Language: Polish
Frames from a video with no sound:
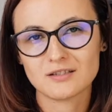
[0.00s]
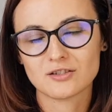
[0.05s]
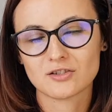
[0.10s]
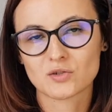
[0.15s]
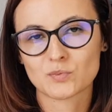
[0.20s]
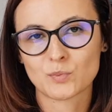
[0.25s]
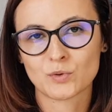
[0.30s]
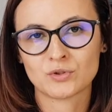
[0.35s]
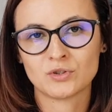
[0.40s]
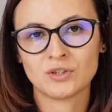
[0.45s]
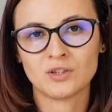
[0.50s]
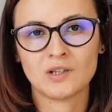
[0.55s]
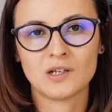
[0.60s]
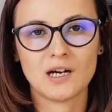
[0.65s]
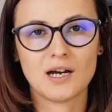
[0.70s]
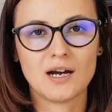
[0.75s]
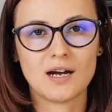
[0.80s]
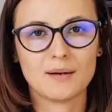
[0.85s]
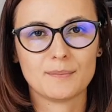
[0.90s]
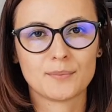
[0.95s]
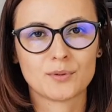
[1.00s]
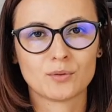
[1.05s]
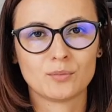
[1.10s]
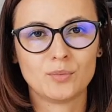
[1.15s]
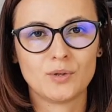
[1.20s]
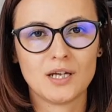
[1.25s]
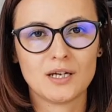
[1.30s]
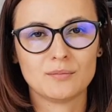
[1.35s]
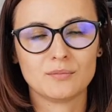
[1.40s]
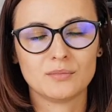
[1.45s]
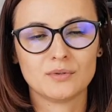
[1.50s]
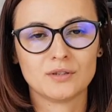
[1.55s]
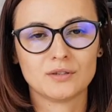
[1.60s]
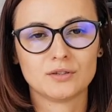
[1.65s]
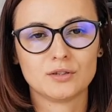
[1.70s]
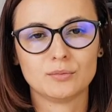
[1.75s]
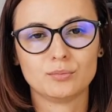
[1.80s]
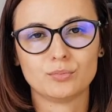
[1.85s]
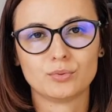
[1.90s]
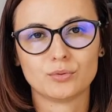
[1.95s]
się spotyka problemy
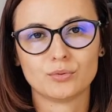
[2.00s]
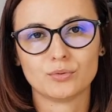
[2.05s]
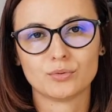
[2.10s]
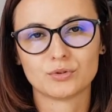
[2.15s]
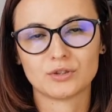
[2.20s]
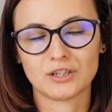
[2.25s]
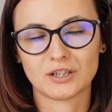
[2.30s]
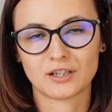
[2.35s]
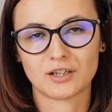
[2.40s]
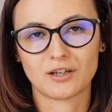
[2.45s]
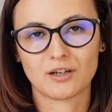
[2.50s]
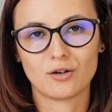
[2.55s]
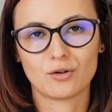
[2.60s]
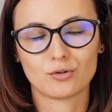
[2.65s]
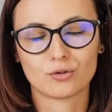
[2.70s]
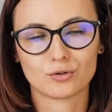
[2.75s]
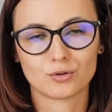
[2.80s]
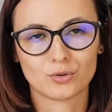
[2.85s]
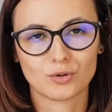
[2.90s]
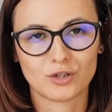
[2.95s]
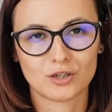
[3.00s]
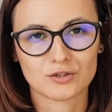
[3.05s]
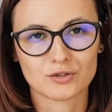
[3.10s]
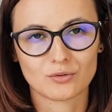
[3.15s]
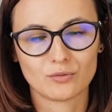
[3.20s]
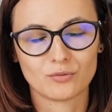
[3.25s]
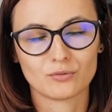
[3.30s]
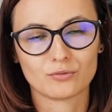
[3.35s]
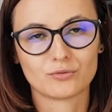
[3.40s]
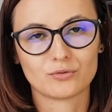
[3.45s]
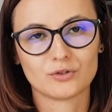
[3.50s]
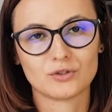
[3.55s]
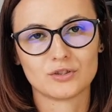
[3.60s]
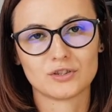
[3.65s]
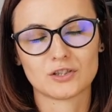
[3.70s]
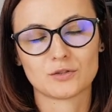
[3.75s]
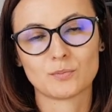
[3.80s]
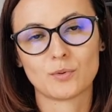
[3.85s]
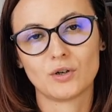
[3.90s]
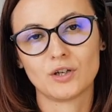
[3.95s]
typu takie które są w
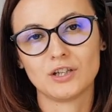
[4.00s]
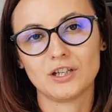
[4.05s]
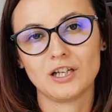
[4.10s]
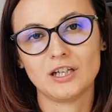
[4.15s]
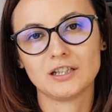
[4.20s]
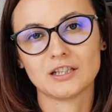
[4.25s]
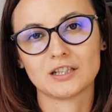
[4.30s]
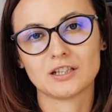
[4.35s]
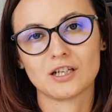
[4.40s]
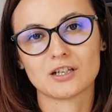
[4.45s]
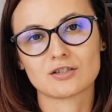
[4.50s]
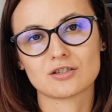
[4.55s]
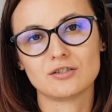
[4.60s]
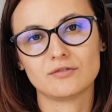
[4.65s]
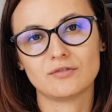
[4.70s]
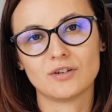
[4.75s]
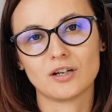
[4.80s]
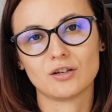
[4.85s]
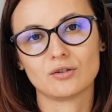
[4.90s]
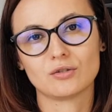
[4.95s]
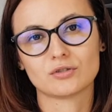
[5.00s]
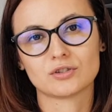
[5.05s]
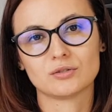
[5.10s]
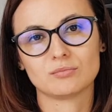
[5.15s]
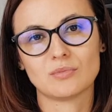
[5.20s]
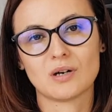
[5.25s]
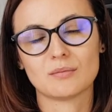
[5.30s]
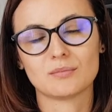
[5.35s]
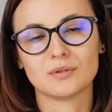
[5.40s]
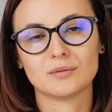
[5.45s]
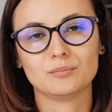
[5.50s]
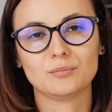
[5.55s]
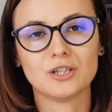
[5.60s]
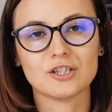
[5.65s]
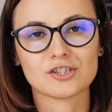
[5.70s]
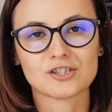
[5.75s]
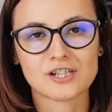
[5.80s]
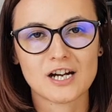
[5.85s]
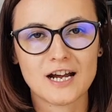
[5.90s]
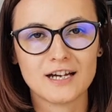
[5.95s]
zespole jelita drażliwego, gdzie mamy
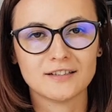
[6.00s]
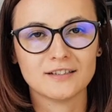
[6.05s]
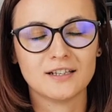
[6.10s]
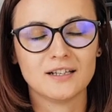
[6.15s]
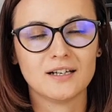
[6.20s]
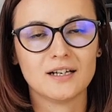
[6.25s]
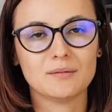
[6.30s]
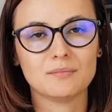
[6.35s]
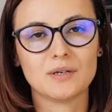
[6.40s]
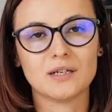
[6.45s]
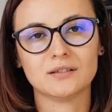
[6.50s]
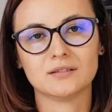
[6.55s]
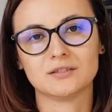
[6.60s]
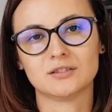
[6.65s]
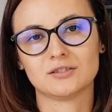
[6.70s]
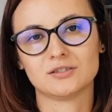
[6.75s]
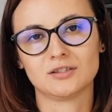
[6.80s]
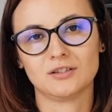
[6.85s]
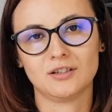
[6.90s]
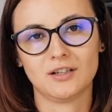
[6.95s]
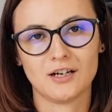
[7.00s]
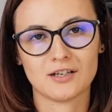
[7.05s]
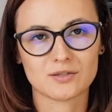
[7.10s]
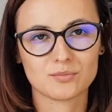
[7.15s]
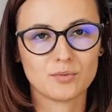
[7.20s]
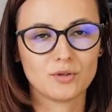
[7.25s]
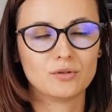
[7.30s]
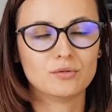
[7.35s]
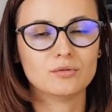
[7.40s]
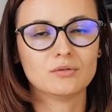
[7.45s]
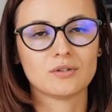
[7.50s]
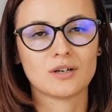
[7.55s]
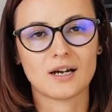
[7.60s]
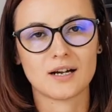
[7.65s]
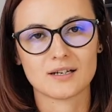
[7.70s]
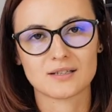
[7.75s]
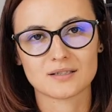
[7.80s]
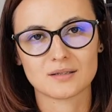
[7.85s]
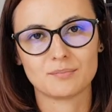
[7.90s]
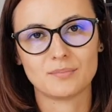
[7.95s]
mieszane elementy, czyli raz biegunka,
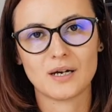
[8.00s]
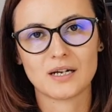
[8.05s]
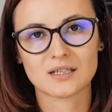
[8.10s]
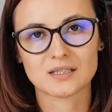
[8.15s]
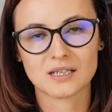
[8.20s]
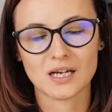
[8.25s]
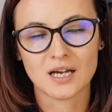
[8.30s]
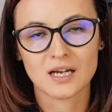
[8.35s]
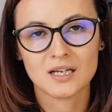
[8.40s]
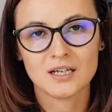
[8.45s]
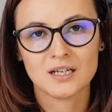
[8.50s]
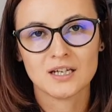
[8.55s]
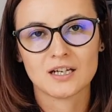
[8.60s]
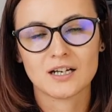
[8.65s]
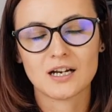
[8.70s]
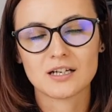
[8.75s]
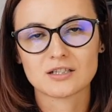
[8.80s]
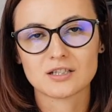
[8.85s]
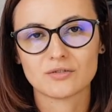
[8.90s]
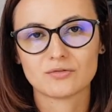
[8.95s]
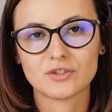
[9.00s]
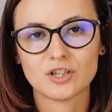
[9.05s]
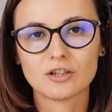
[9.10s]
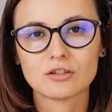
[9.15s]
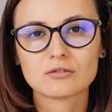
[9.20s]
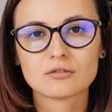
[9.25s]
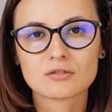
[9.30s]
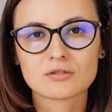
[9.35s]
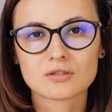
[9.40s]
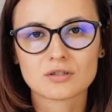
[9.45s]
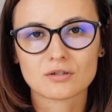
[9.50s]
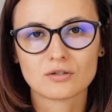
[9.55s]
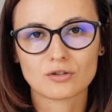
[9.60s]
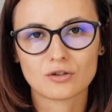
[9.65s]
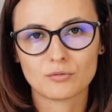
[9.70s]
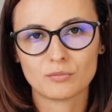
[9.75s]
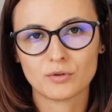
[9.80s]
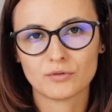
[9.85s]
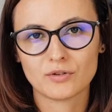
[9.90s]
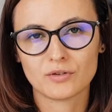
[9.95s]
raz zaparcia. Raczej w tej jednostce
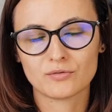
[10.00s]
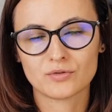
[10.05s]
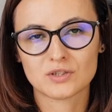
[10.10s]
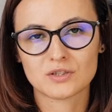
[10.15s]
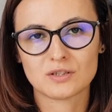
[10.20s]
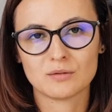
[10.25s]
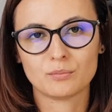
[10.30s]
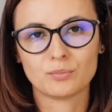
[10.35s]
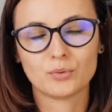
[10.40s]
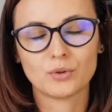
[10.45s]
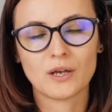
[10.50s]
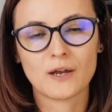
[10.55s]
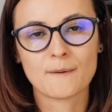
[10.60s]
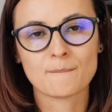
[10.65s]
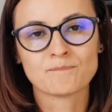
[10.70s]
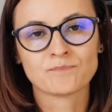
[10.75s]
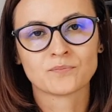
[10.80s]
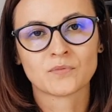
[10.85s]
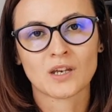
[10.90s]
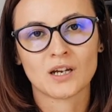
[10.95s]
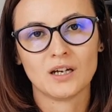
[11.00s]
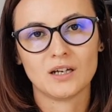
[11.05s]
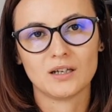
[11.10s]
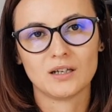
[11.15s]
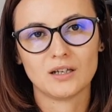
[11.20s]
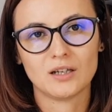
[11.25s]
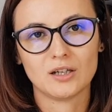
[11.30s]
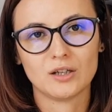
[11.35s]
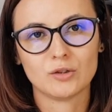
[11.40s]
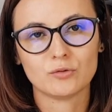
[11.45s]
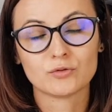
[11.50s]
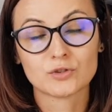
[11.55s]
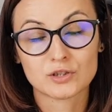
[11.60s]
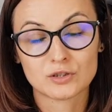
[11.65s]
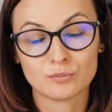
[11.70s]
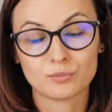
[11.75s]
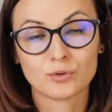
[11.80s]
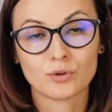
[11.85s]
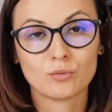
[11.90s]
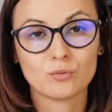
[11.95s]
chorobowej występuje, e,
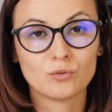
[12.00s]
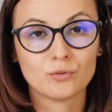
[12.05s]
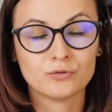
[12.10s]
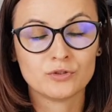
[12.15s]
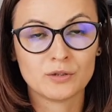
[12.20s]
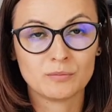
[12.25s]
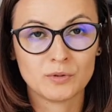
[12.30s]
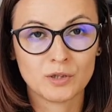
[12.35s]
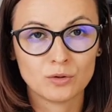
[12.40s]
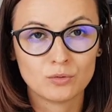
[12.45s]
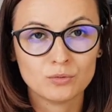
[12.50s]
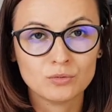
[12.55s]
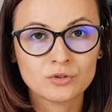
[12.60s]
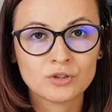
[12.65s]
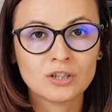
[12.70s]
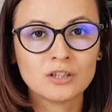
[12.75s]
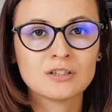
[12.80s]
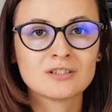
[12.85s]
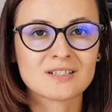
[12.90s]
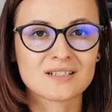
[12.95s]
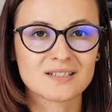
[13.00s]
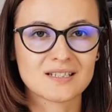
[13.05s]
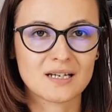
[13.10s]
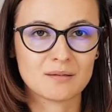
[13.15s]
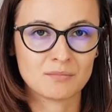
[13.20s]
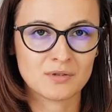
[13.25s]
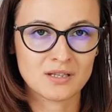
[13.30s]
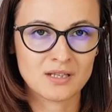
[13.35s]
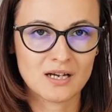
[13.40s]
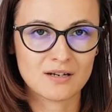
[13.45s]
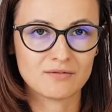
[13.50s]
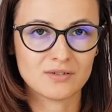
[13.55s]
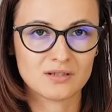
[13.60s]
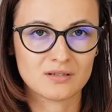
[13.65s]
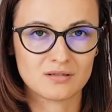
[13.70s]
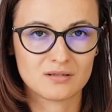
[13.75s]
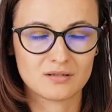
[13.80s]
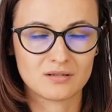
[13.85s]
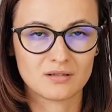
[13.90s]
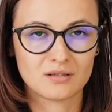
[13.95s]
występują głównie biegunki, czasami
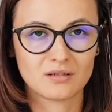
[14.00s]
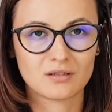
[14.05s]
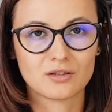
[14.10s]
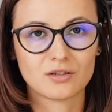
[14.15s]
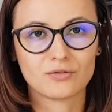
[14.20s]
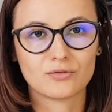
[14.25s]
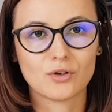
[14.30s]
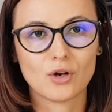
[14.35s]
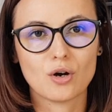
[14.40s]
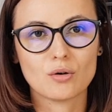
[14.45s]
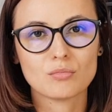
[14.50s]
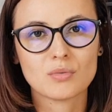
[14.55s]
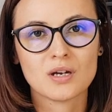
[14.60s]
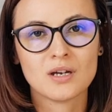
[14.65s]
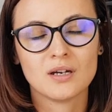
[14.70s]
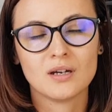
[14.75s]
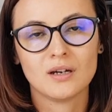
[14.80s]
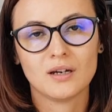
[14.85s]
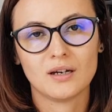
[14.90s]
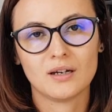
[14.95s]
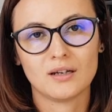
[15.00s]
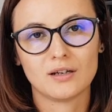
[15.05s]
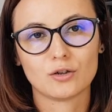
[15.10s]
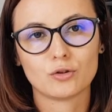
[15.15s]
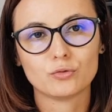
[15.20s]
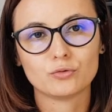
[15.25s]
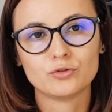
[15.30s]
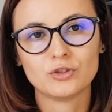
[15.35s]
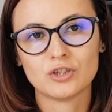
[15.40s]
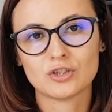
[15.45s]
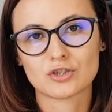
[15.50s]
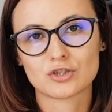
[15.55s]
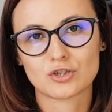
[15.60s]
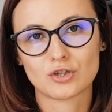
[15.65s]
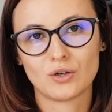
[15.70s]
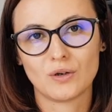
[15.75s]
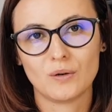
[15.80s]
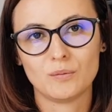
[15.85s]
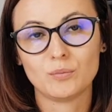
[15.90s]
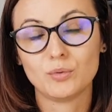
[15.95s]
nawet z krwią. E, również
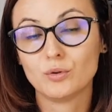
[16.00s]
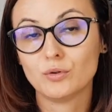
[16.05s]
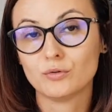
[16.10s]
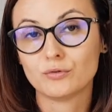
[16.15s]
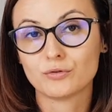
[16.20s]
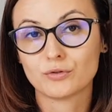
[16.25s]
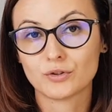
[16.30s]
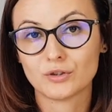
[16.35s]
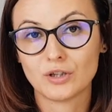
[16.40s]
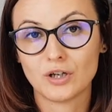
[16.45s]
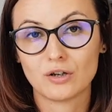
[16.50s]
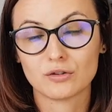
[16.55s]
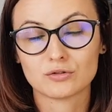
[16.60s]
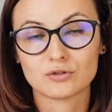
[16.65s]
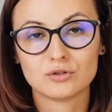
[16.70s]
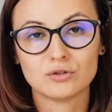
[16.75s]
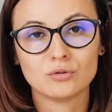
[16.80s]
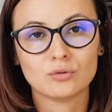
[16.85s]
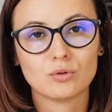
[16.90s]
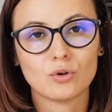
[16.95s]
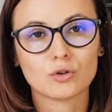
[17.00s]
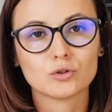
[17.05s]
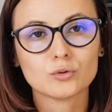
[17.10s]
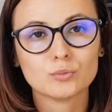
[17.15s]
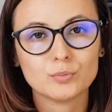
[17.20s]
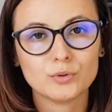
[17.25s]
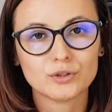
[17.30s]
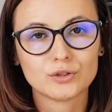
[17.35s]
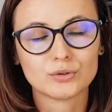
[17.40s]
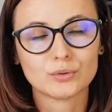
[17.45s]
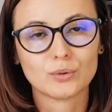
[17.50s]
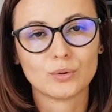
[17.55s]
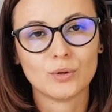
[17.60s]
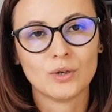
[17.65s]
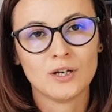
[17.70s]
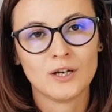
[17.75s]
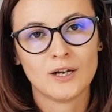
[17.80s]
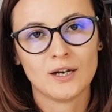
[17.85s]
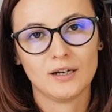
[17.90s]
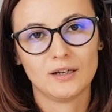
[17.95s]
e, ból w odcinku odbytu.
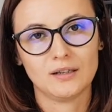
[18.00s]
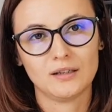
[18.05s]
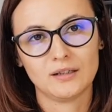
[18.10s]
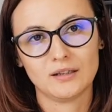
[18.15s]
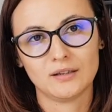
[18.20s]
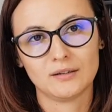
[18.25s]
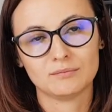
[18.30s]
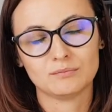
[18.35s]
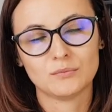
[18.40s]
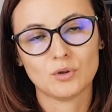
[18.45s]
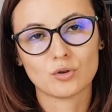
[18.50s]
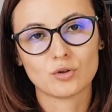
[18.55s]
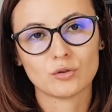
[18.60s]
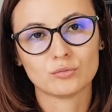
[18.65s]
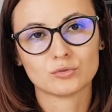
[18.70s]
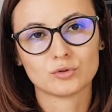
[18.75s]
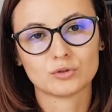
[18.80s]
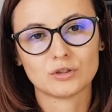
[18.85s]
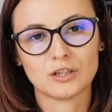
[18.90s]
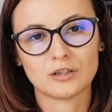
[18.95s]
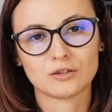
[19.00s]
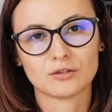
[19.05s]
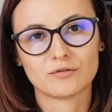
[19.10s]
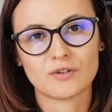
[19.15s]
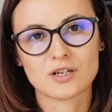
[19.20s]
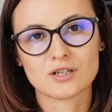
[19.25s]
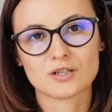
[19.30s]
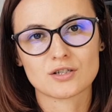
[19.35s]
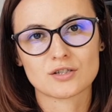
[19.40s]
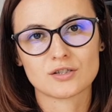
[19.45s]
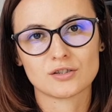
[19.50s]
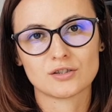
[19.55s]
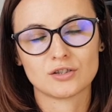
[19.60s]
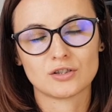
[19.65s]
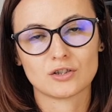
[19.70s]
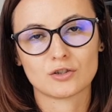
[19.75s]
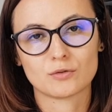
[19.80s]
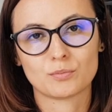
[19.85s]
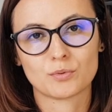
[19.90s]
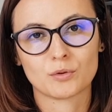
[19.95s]
Mogą tutaj towarzyszyć
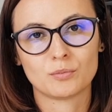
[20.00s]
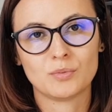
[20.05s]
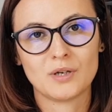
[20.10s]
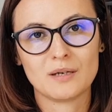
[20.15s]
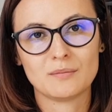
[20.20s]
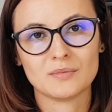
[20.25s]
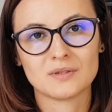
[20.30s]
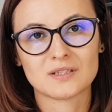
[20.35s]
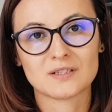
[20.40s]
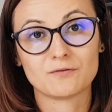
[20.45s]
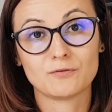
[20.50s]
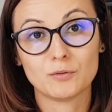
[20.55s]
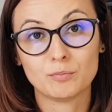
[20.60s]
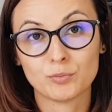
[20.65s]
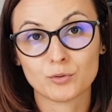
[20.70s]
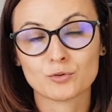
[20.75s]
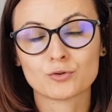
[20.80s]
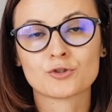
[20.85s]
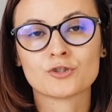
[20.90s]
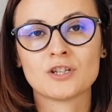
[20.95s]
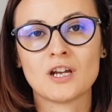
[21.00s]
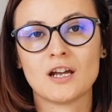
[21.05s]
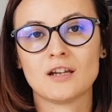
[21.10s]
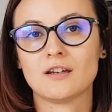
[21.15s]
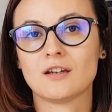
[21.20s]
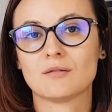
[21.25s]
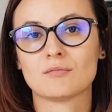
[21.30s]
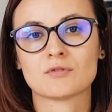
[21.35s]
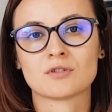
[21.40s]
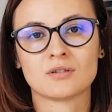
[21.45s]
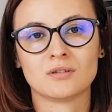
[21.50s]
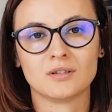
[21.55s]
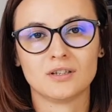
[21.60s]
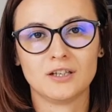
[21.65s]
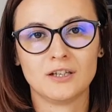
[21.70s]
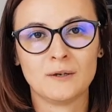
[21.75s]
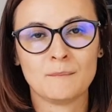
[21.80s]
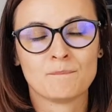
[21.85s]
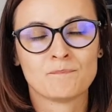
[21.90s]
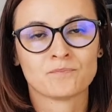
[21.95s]
też problemy z wypróżnianiem,
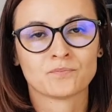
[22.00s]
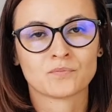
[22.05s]
czyli